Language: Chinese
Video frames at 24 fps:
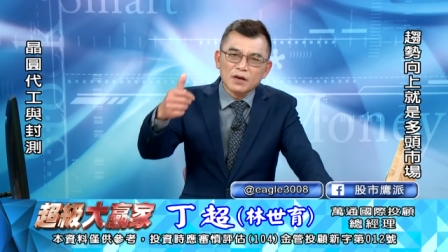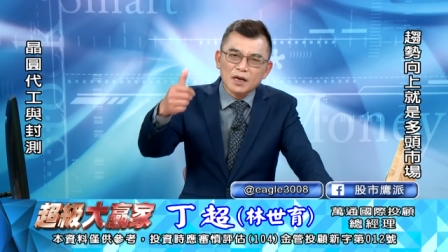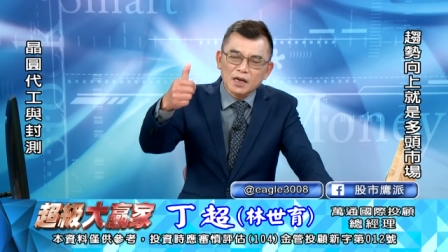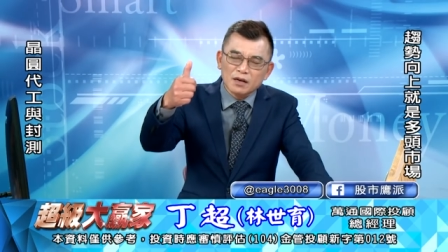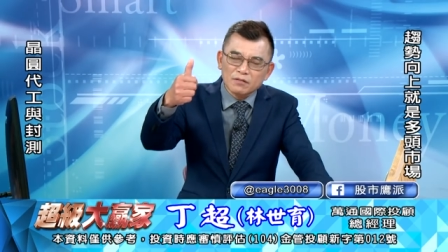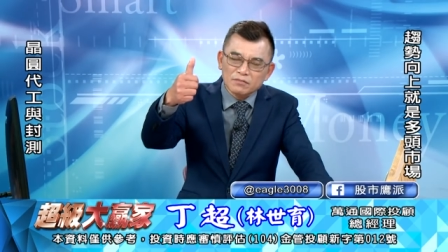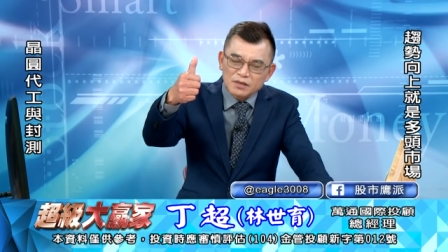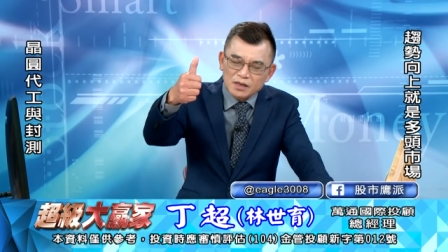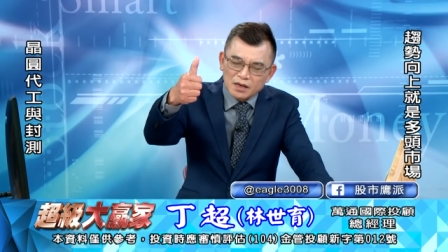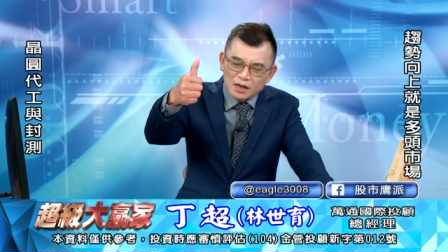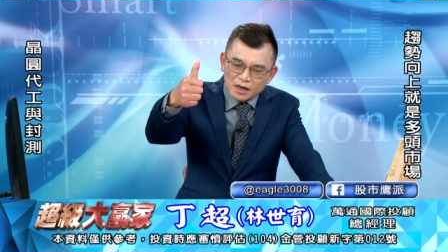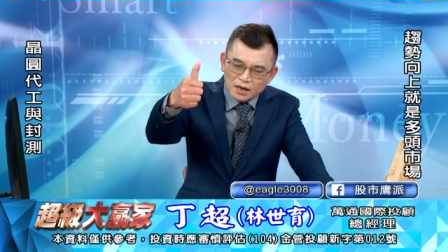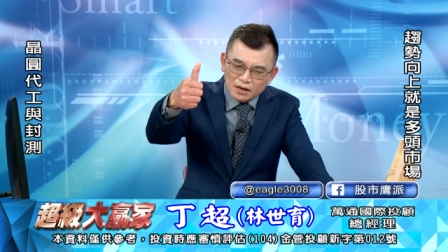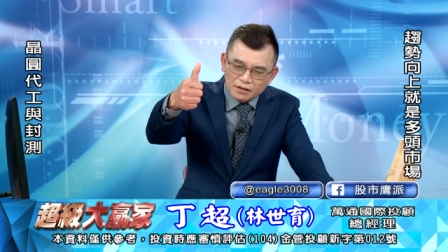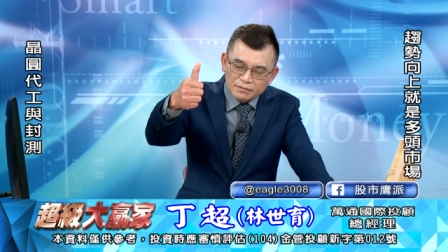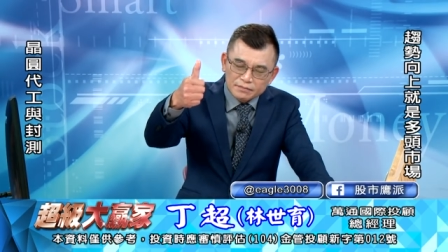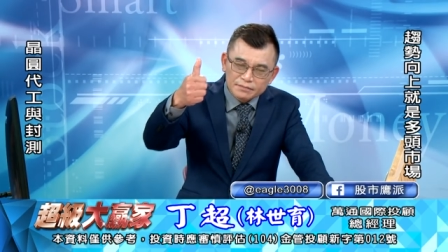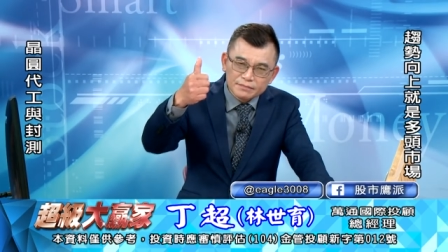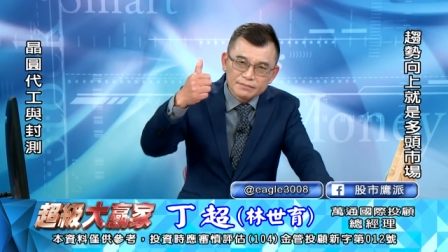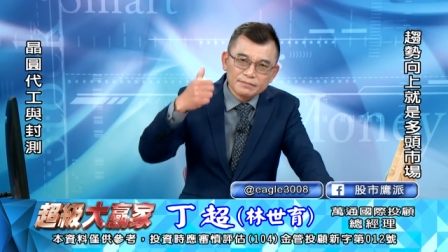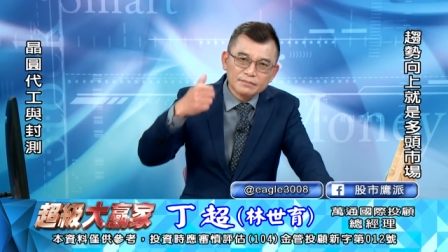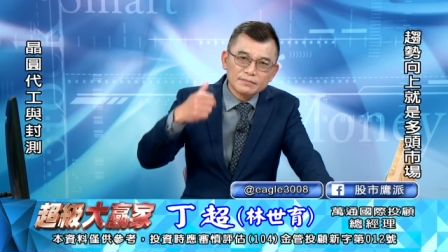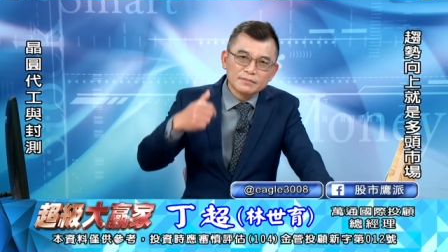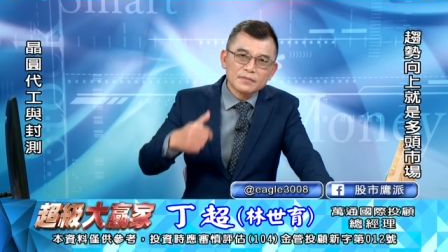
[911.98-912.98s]
安尼有影搞。
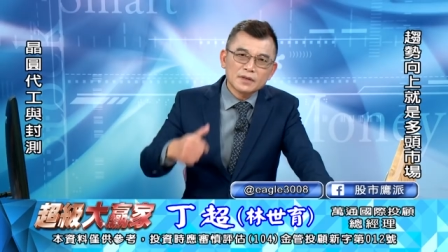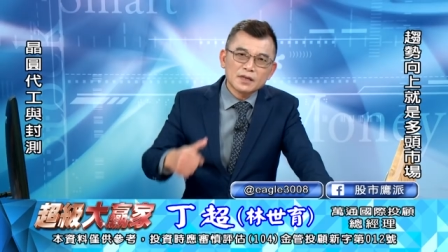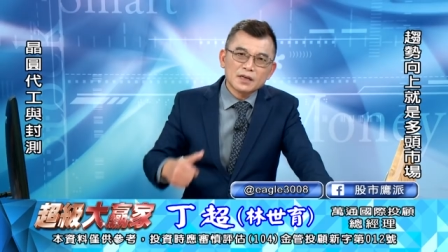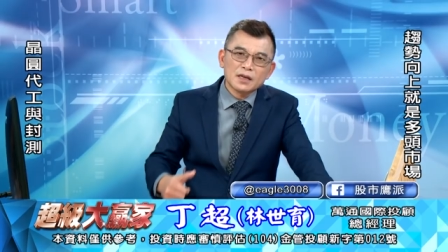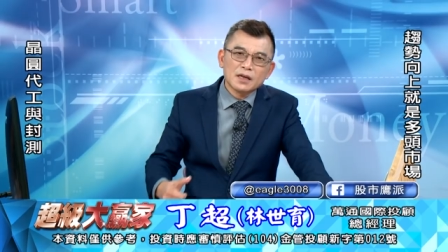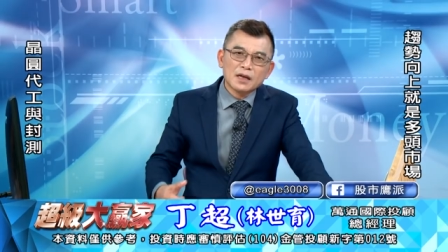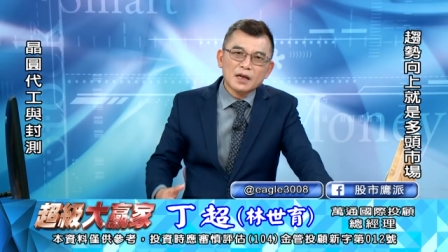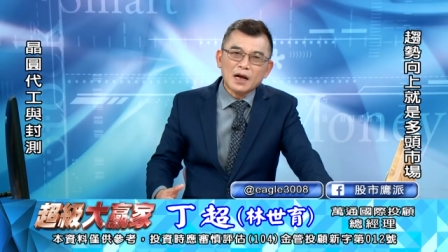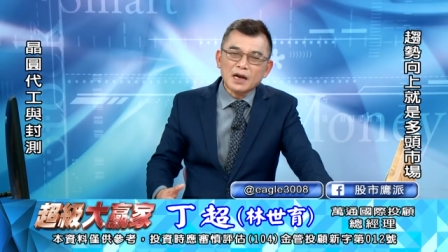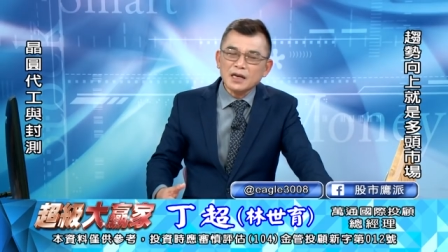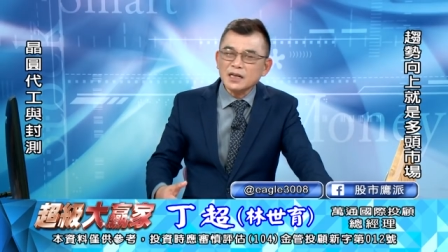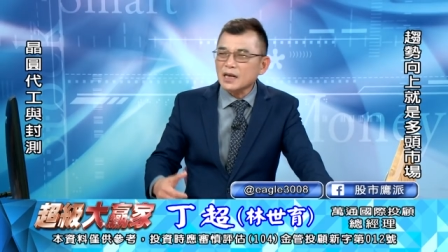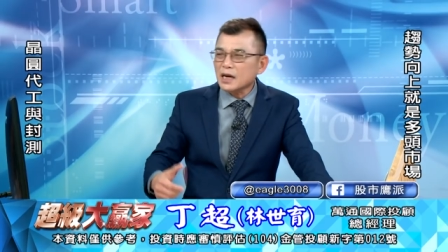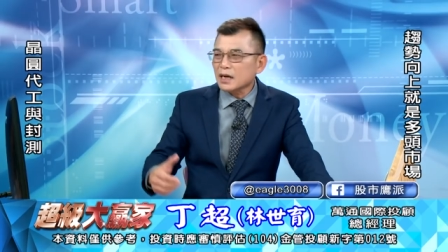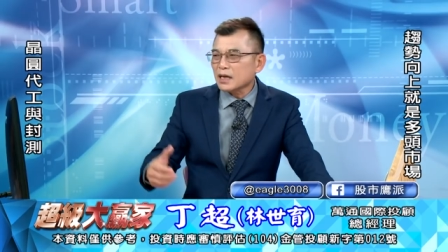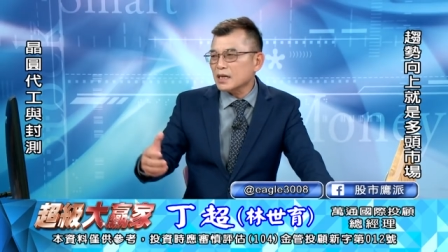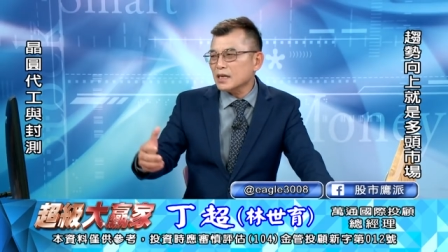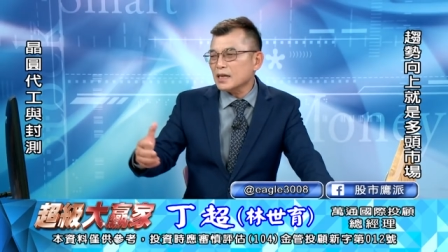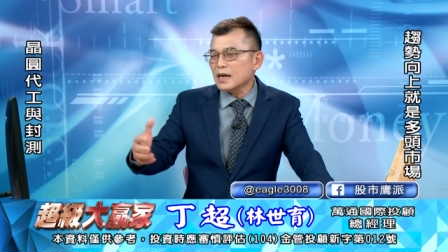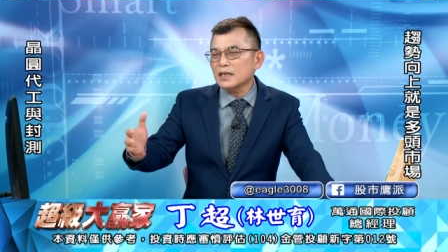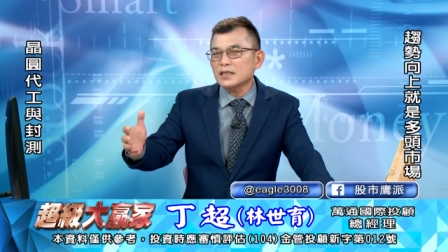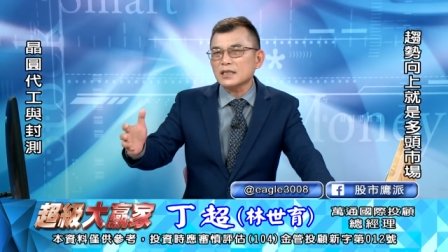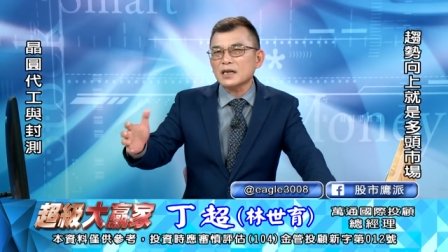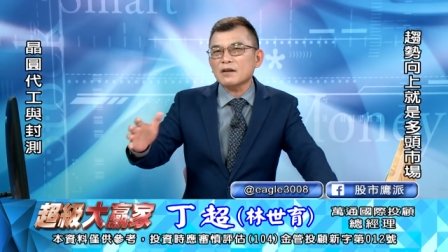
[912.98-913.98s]
安尼若去啊，